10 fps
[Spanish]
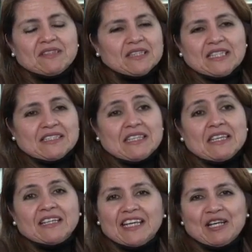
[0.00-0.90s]

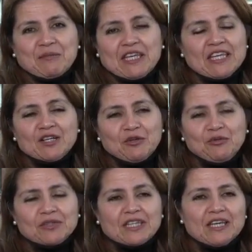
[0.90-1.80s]
decidí criar a mis hijos
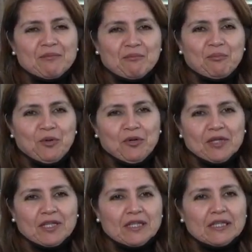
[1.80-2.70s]
un tiempo
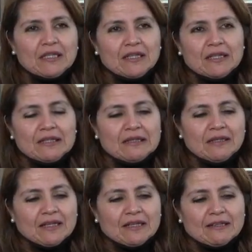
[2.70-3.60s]

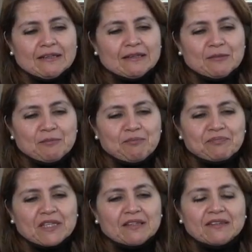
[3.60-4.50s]
y em,
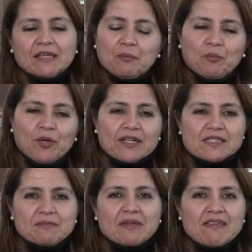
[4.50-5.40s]

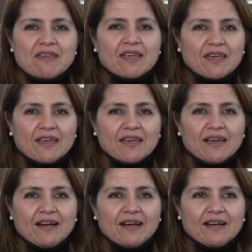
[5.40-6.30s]
después me
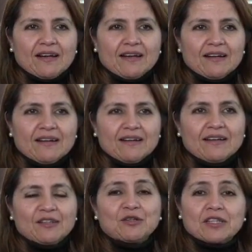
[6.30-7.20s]
dediqué
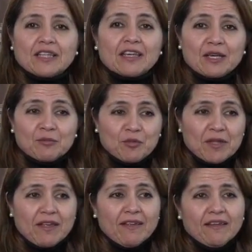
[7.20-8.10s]
al corretaje de
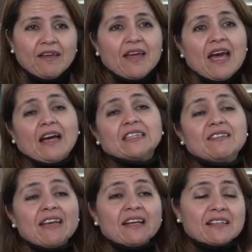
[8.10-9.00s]
propiedades,
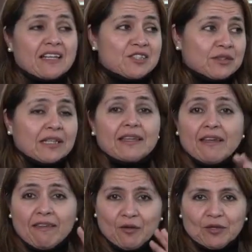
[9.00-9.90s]
actividad que realizo hasta el
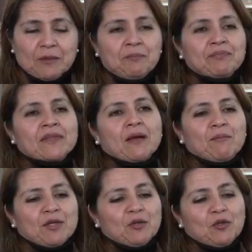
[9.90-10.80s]
día de hoy.
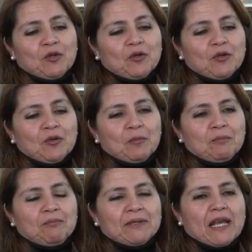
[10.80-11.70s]
Pero
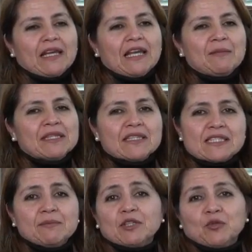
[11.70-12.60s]
paralelamente
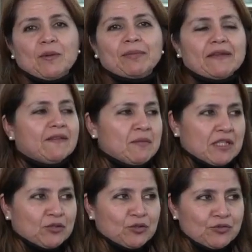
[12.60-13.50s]
siempre tuve
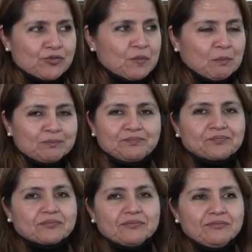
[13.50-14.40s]
emprendimientos. Ya,
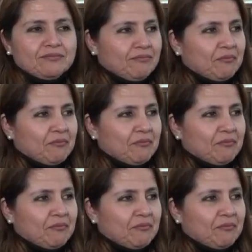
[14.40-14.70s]
fantástico.